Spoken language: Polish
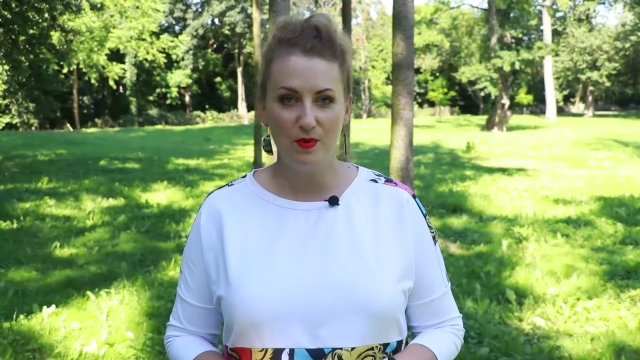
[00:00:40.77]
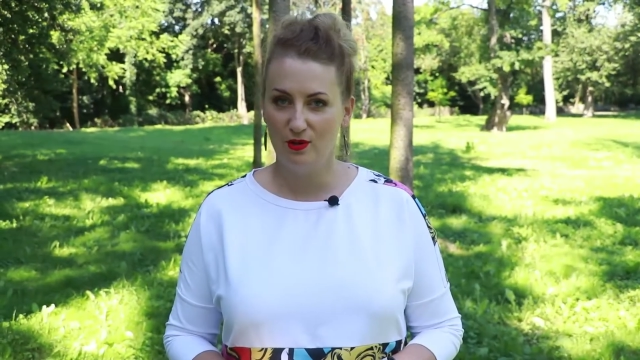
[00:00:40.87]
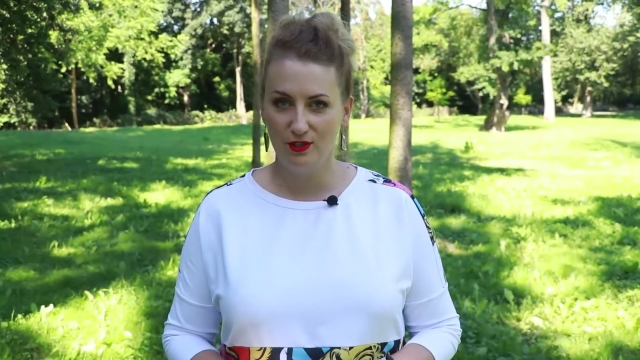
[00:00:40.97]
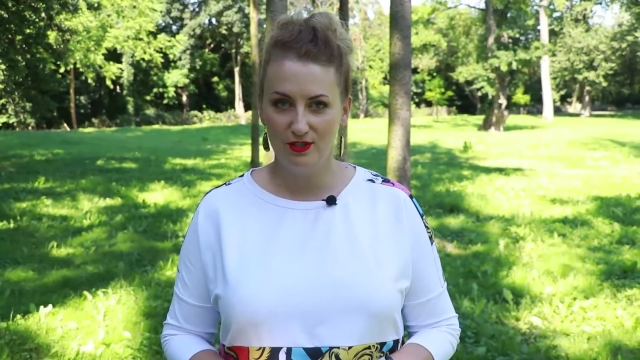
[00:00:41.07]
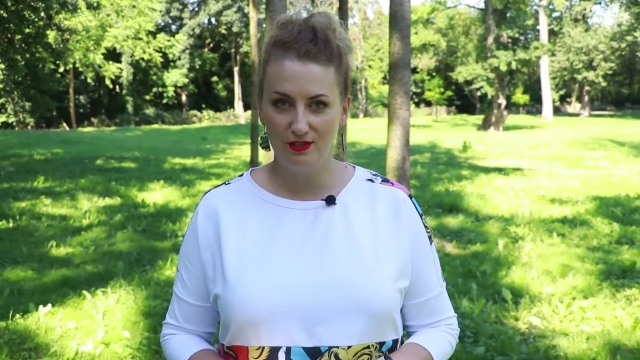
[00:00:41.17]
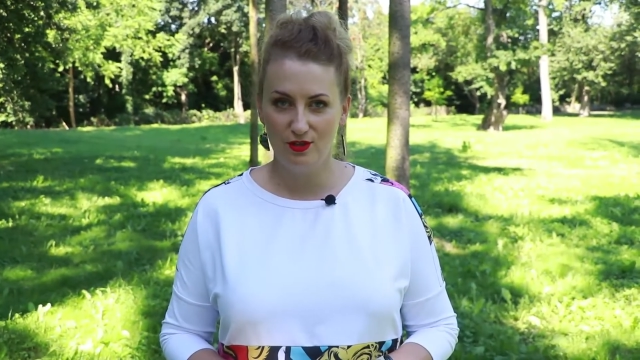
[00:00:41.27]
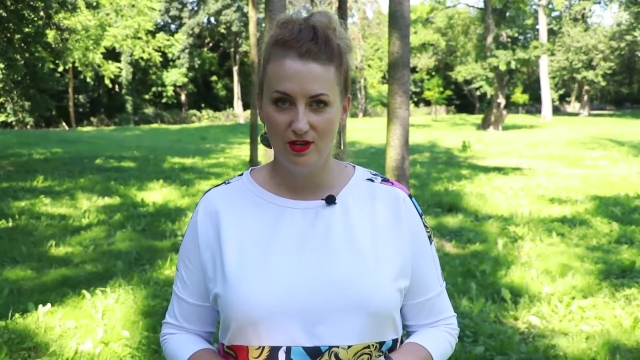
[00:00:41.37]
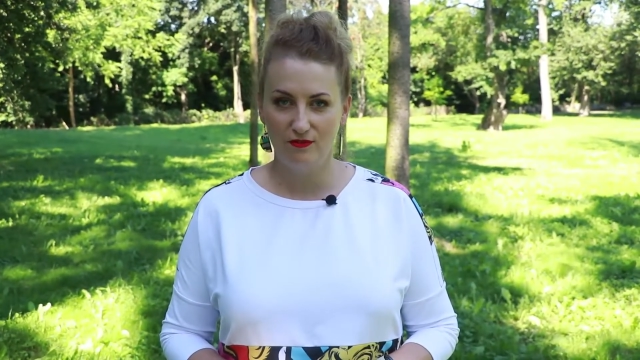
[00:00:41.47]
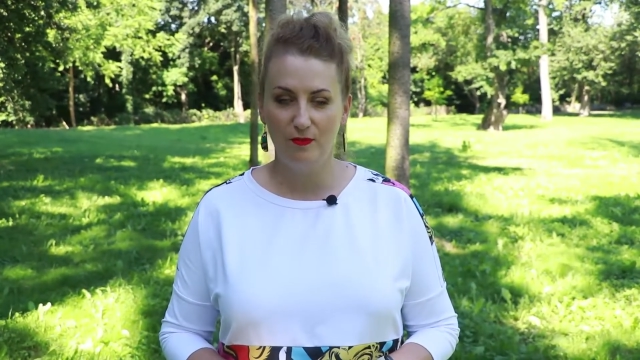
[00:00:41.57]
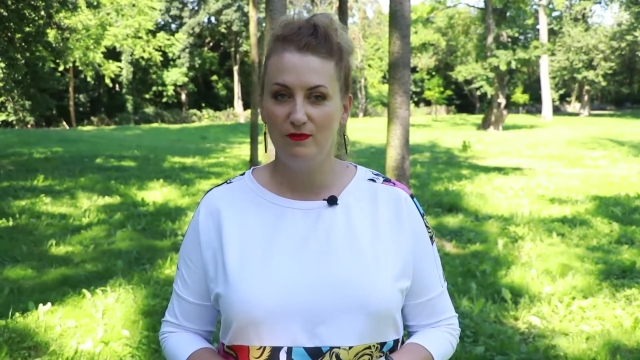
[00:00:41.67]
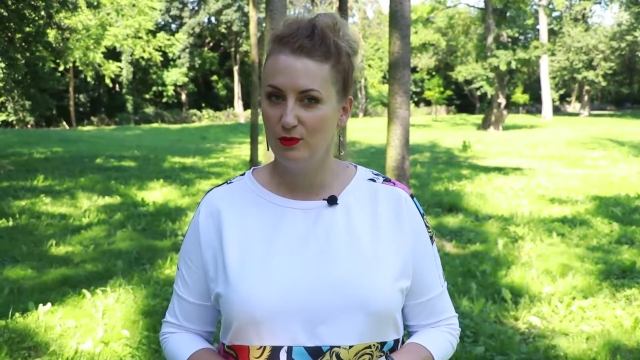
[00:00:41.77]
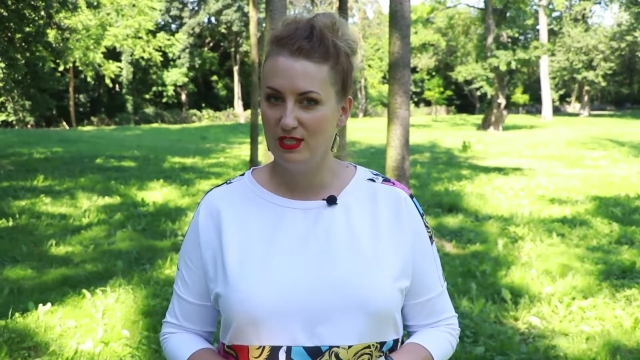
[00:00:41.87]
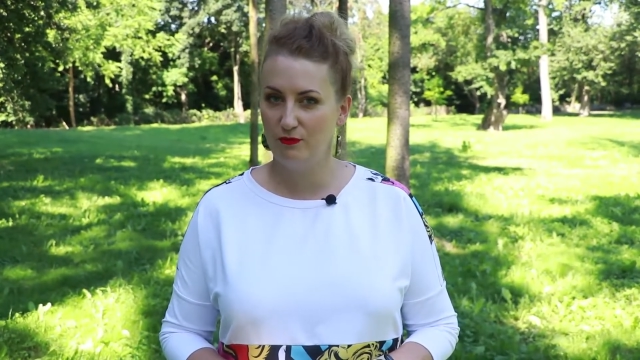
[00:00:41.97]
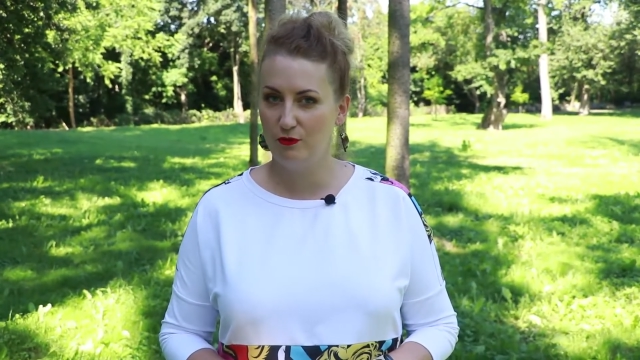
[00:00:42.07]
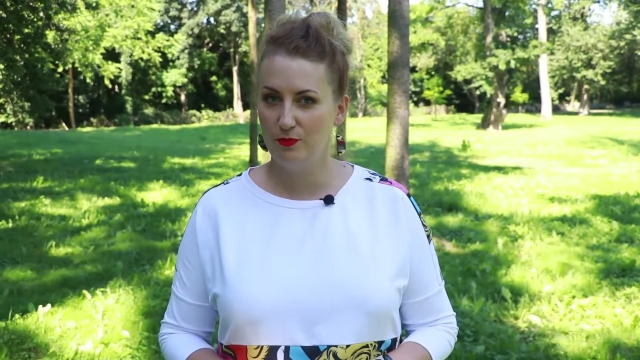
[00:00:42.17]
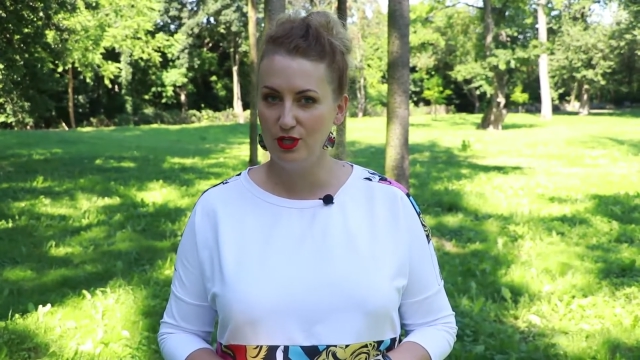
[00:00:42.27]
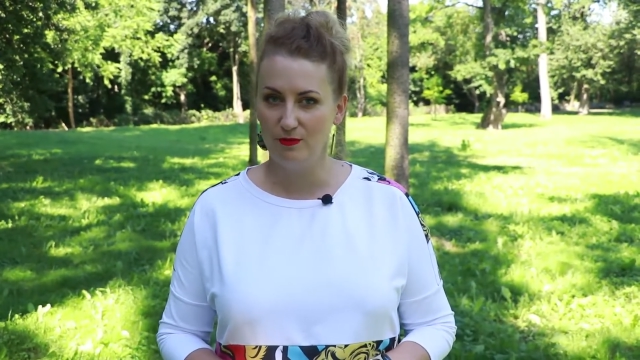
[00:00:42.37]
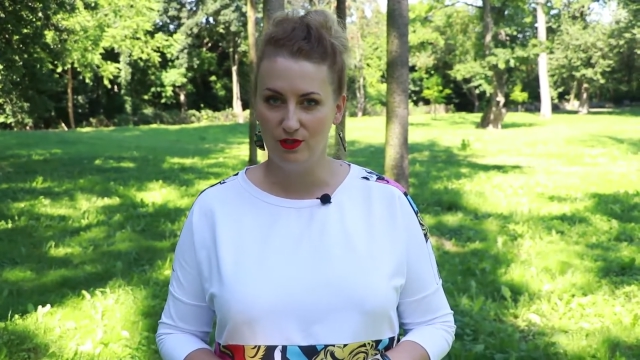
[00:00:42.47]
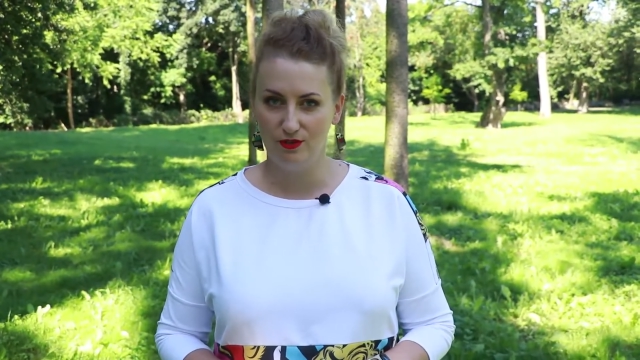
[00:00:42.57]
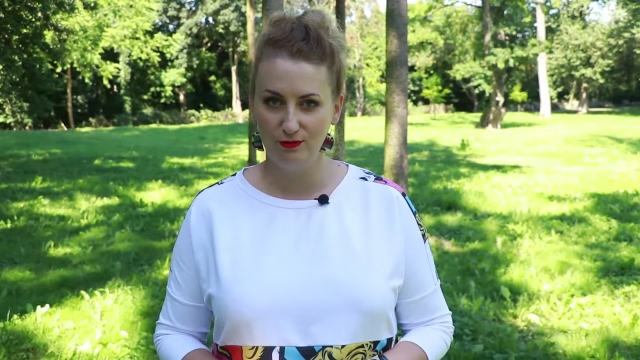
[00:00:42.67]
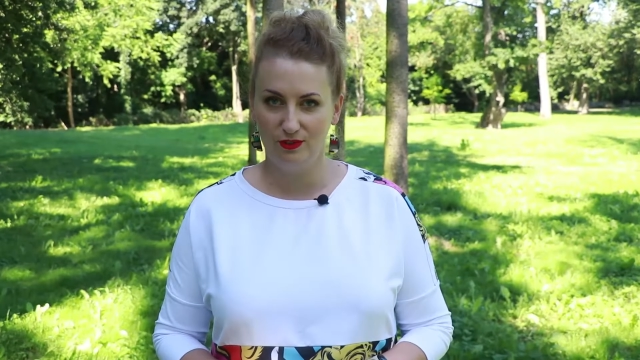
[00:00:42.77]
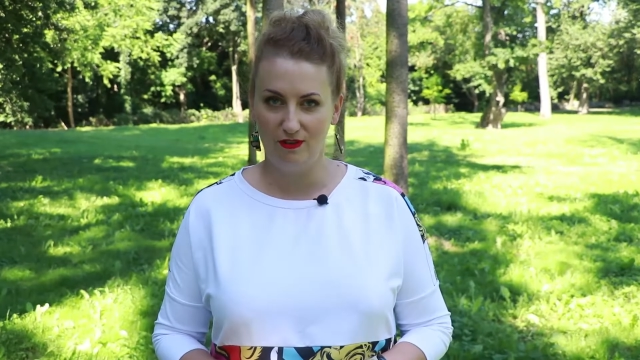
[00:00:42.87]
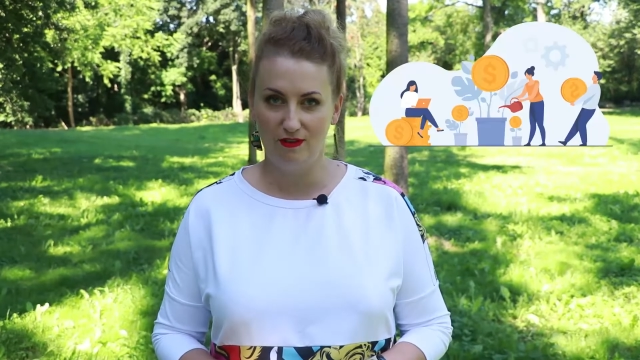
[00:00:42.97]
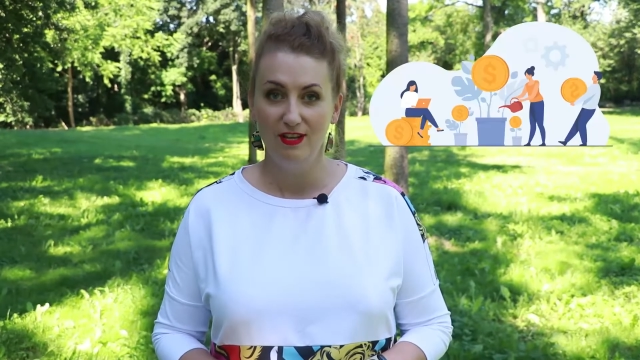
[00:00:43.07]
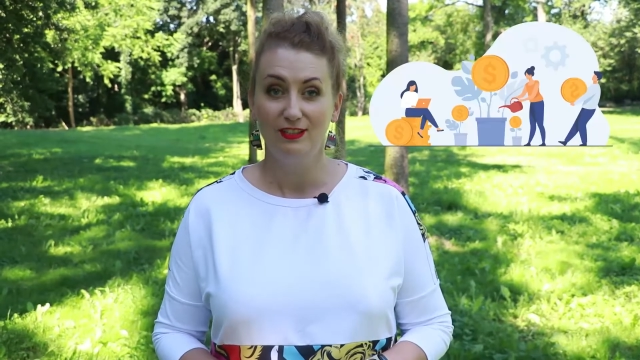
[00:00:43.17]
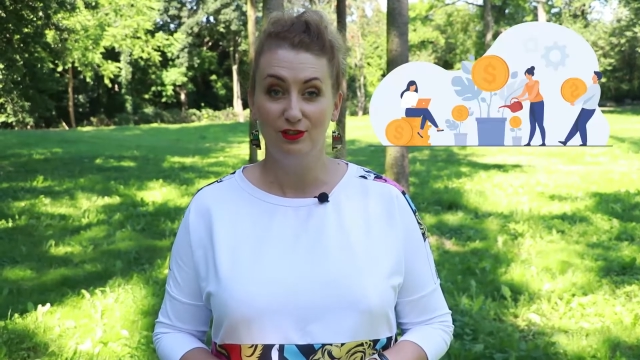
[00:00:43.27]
polonistyczne w PWSW w Przemyślu to